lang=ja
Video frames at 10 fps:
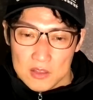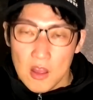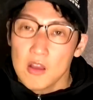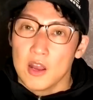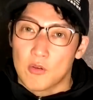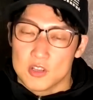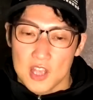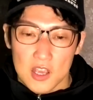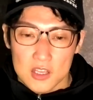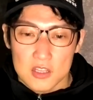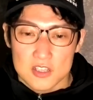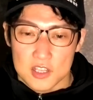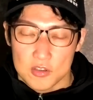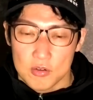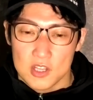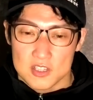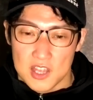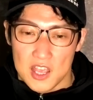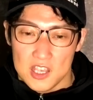なんかね、これ最近ですね、急にですね、